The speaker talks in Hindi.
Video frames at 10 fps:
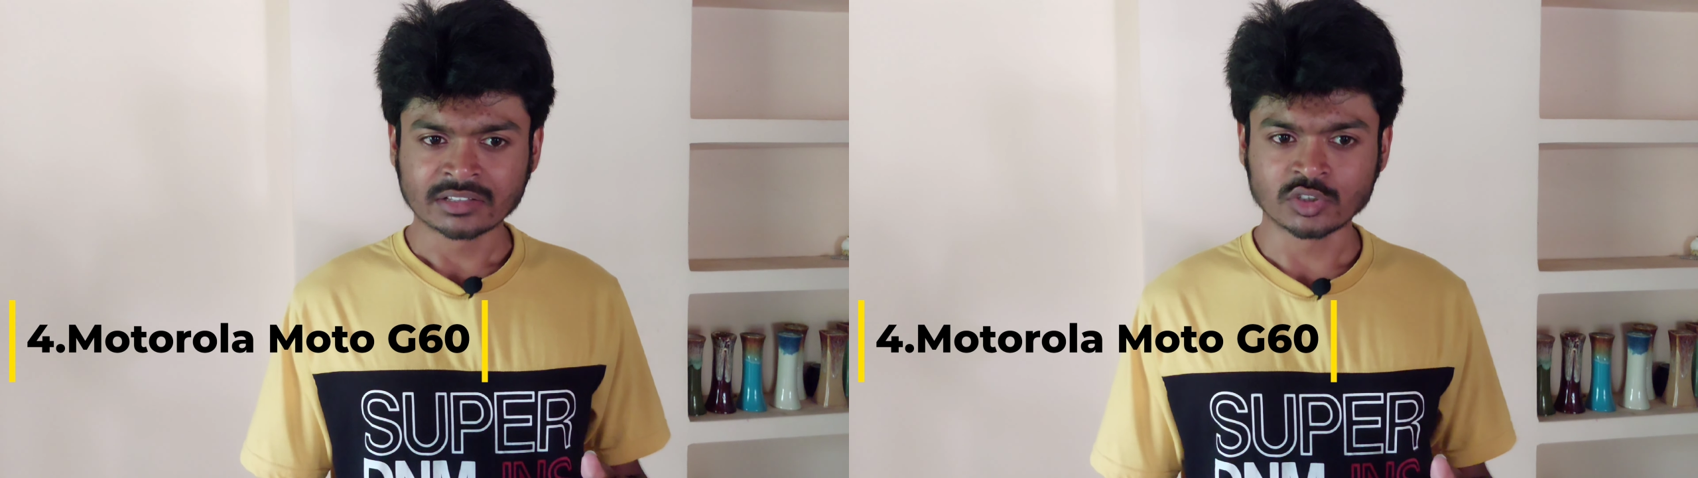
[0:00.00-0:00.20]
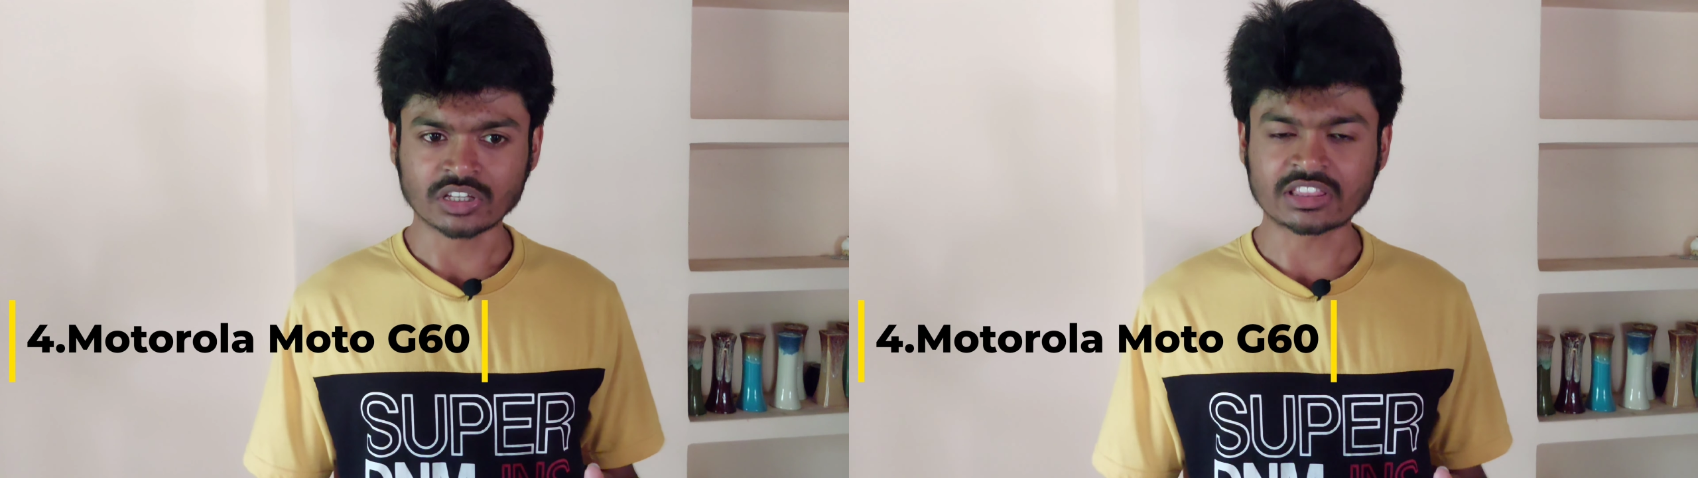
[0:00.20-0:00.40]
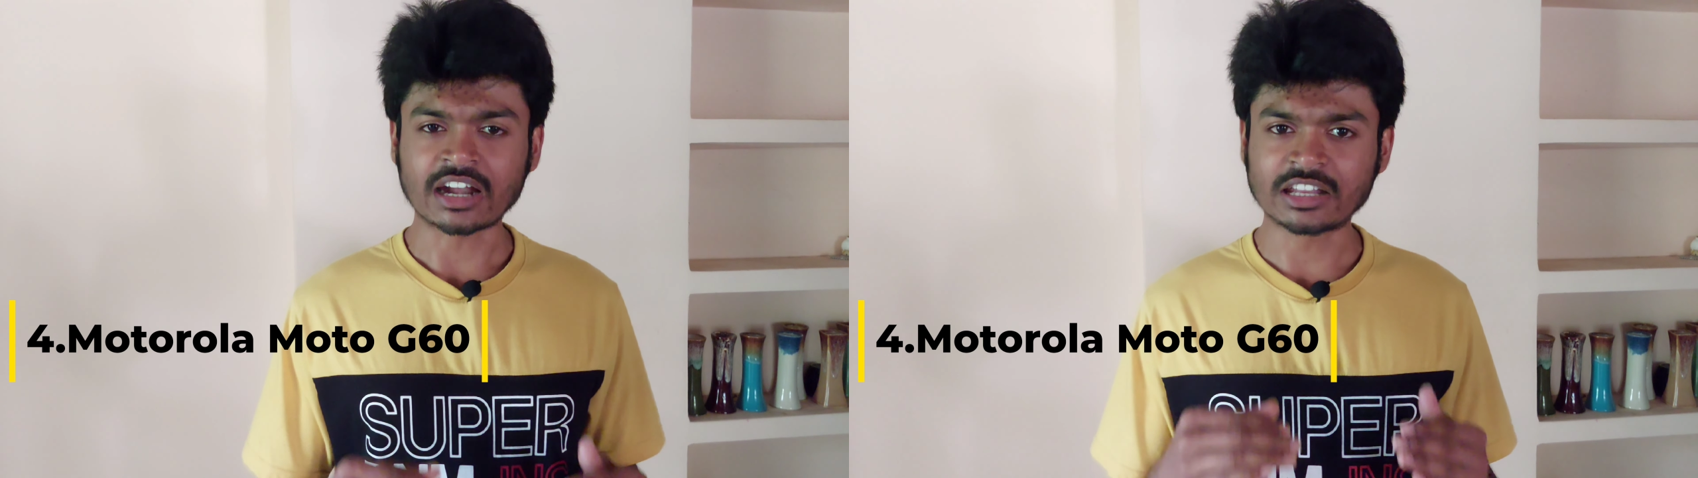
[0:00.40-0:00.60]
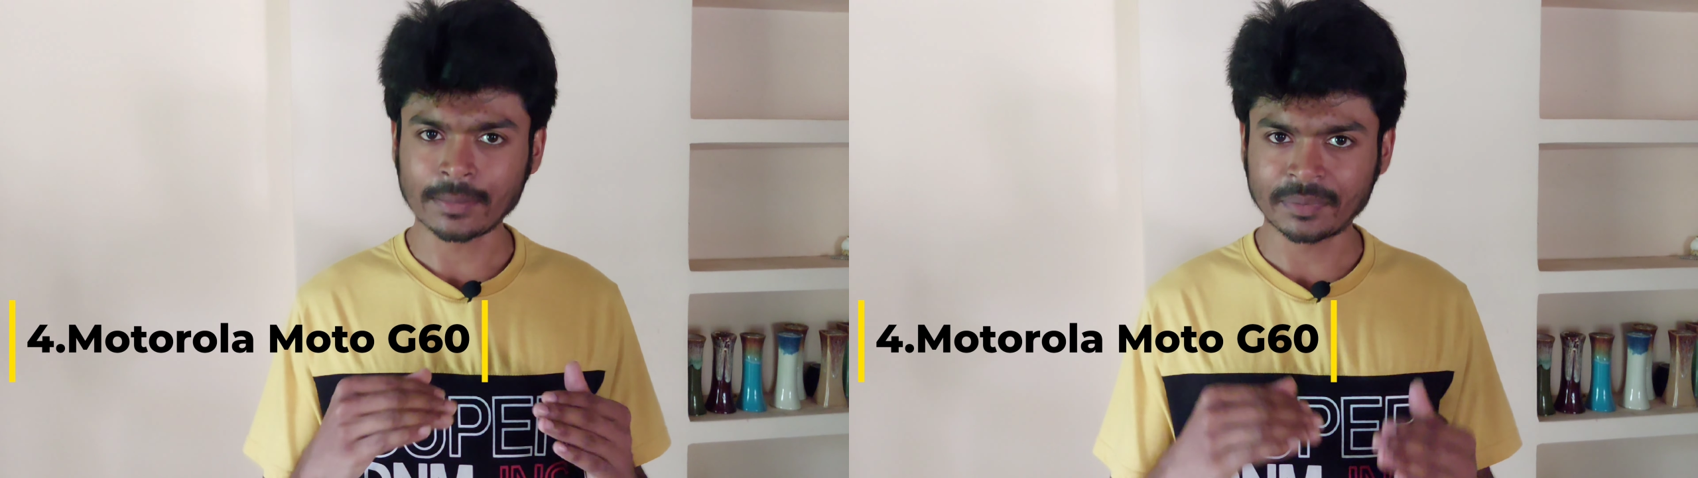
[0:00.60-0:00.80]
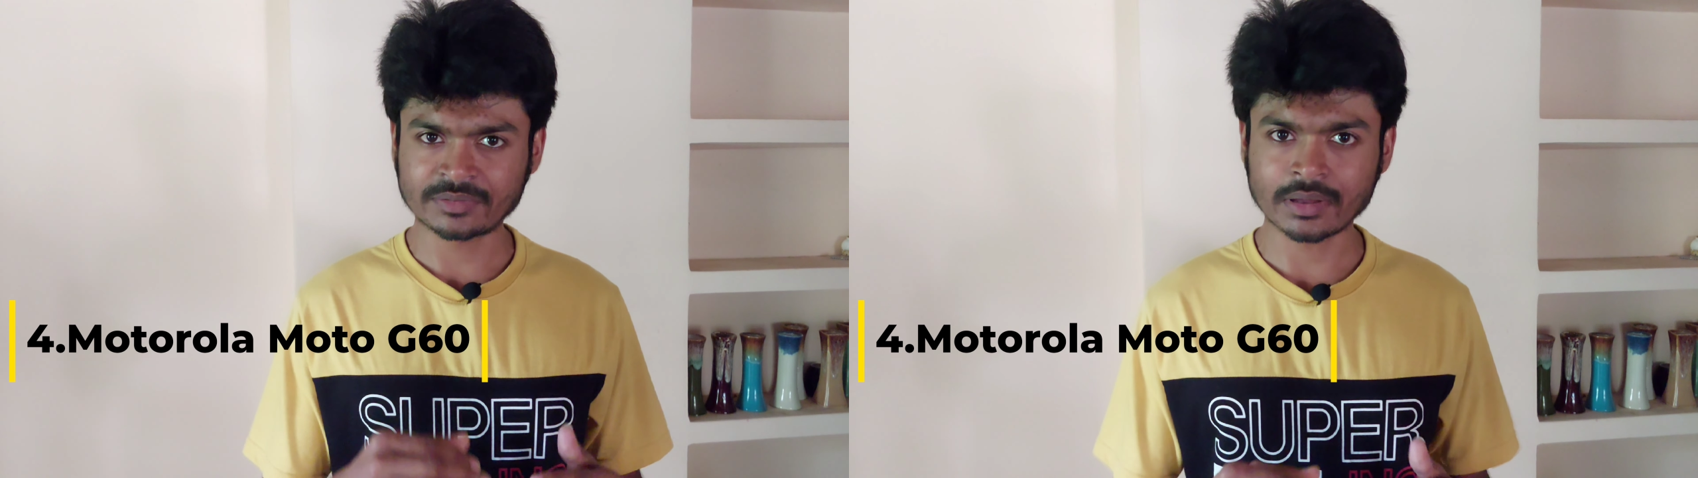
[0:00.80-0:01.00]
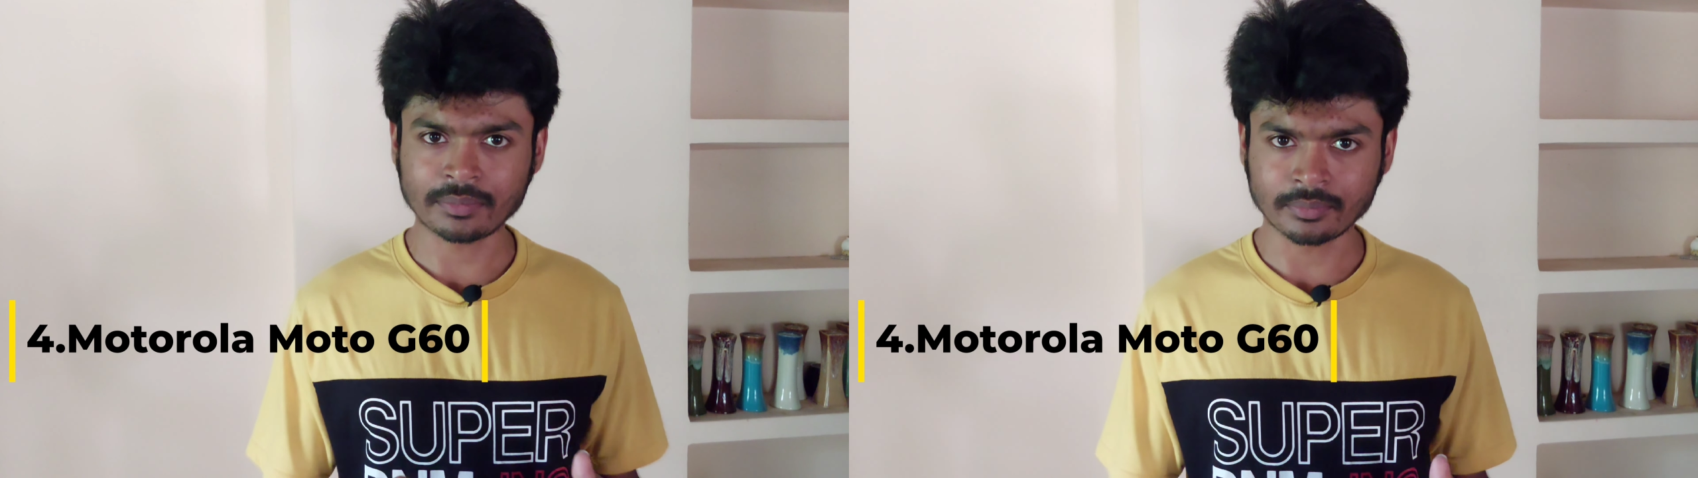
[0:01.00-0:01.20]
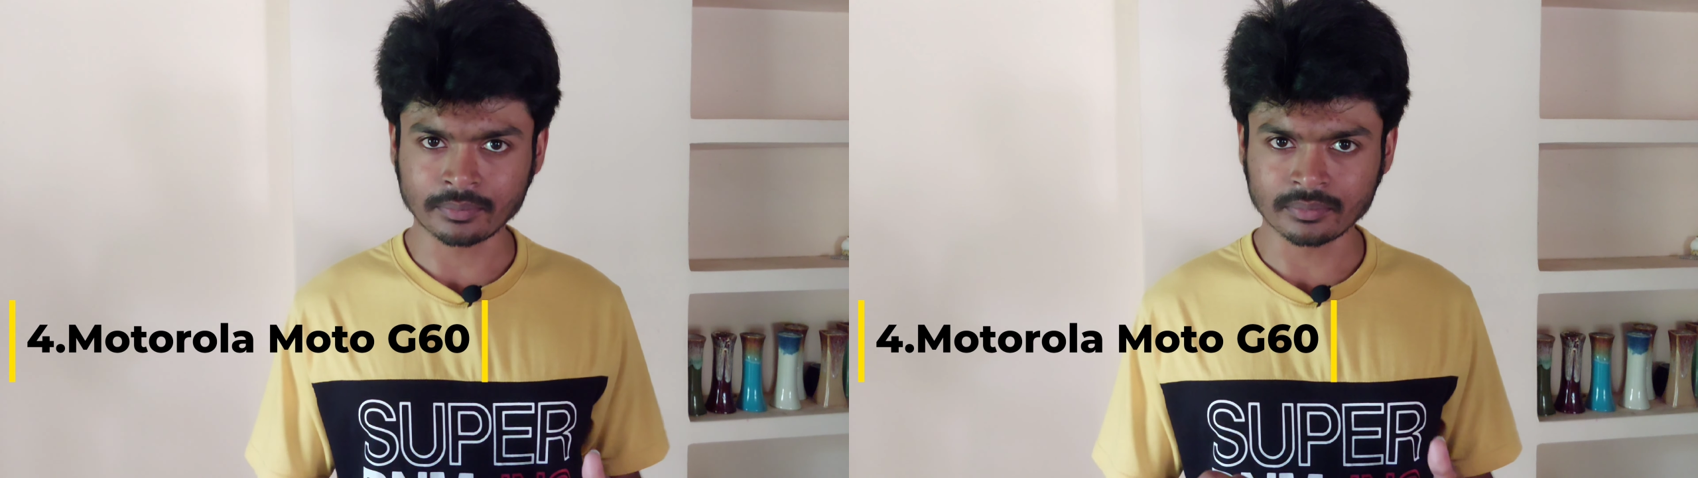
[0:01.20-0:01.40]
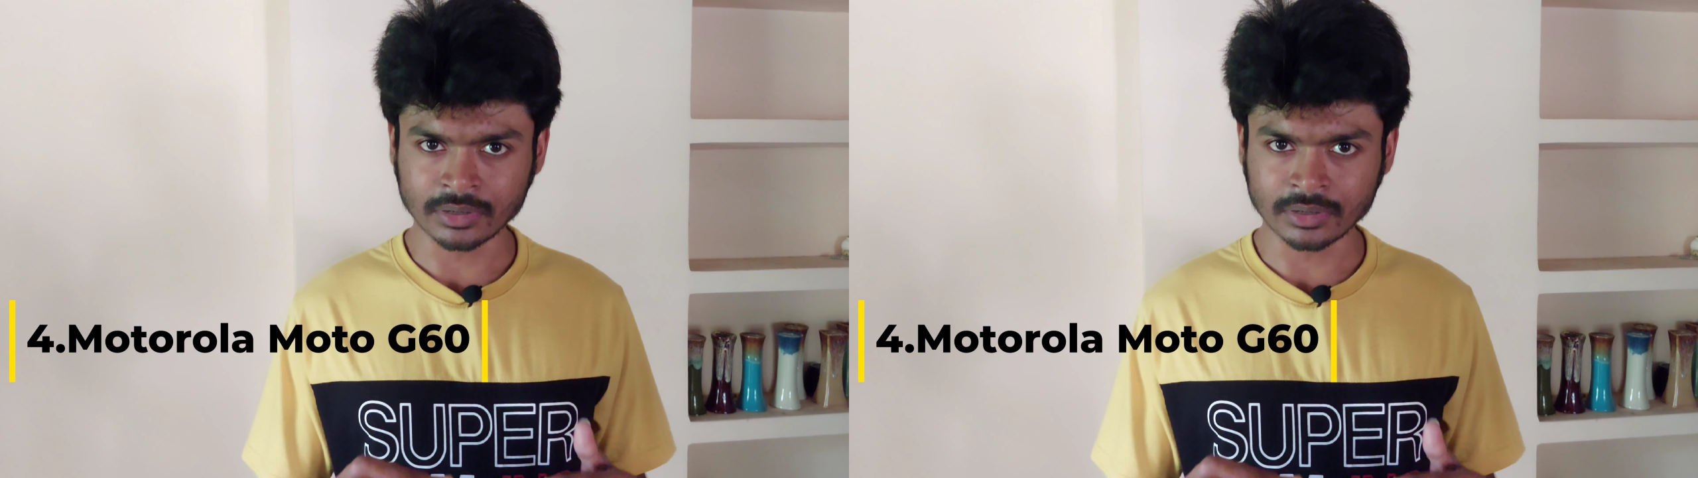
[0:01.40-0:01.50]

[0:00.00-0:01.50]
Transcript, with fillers: जो कि थर्टी एफ पे आप